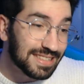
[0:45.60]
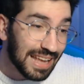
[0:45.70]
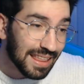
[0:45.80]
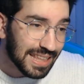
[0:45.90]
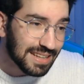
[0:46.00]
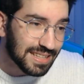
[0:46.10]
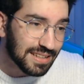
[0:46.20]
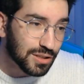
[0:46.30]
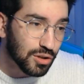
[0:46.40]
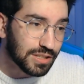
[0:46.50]
si hacéis
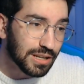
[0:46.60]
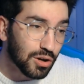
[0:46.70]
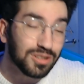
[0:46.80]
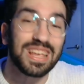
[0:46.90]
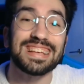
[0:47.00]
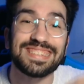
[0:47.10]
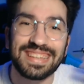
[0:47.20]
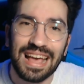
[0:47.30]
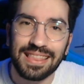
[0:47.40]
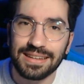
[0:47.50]
esto chicos,
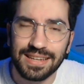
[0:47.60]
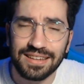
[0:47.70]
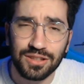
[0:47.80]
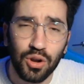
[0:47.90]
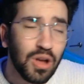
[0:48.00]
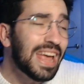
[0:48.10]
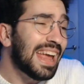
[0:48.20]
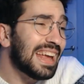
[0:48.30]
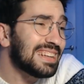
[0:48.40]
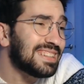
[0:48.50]
si hacéis esto,
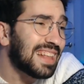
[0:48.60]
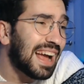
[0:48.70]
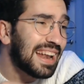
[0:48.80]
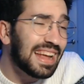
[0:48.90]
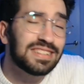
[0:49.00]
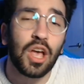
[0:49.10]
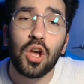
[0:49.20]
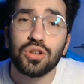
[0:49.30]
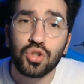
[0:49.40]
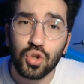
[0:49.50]
estaréis
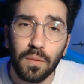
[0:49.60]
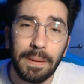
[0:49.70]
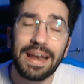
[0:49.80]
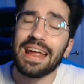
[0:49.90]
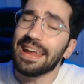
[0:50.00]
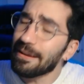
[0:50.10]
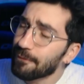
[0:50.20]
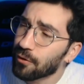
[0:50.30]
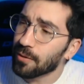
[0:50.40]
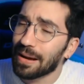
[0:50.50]
súper
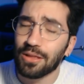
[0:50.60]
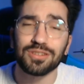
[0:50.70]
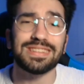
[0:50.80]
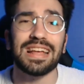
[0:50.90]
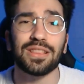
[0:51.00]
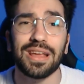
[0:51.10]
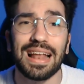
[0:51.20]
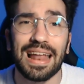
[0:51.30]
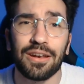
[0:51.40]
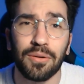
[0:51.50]
informados de
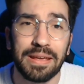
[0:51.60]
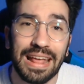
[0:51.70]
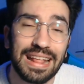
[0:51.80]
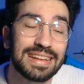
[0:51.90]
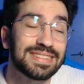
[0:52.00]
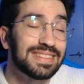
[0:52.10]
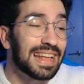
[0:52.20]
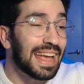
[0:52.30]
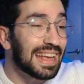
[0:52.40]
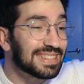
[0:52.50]
todas las novedades
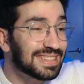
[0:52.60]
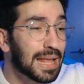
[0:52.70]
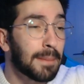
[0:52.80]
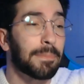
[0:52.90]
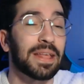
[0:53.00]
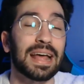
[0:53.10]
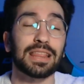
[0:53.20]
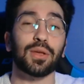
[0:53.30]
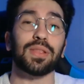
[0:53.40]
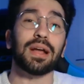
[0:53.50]
de este
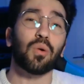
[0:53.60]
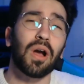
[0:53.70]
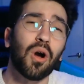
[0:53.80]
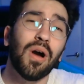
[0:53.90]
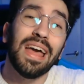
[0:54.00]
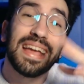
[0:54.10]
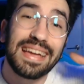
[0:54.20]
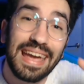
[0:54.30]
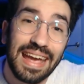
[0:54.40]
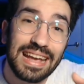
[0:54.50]
pedazo de juego
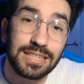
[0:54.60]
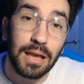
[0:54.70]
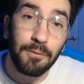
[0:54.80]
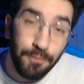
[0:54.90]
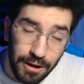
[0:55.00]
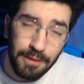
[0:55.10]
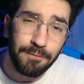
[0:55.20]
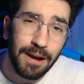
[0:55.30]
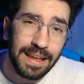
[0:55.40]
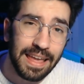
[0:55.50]
que es Free
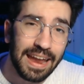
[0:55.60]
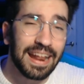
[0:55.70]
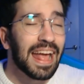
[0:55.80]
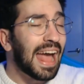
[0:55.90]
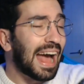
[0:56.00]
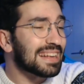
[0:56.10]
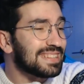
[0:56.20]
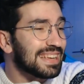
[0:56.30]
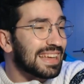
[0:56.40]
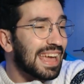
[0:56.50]
Fire.
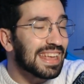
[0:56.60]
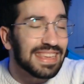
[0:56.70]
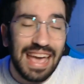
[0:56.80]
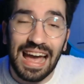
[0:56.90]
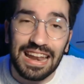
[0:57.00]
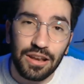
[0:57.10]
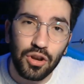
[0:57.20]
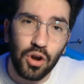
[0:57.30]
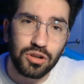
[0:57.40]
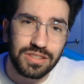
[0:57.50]
Así que ya
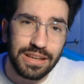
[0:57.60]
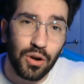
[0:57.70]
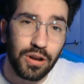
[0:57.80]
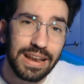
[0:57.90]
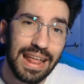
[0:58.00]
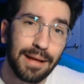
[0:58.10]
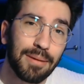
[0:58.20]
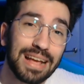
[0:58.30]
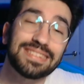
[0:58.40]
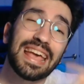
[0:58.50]
no os digo nada
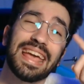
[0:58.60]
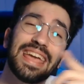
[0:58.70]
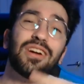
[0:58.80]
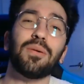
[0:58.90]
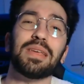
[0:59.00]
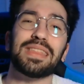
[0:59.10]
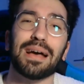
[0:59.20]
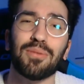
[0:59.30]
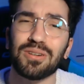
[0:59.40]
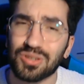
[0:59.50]
más y
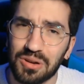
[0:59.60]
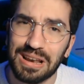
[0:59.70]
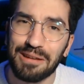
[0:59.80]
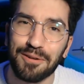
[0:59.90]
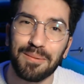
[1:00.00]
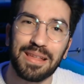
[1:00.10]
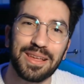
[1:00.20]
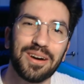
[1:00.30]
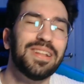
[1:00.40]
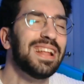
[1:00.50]
comenzamos con la
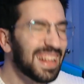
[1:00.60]
información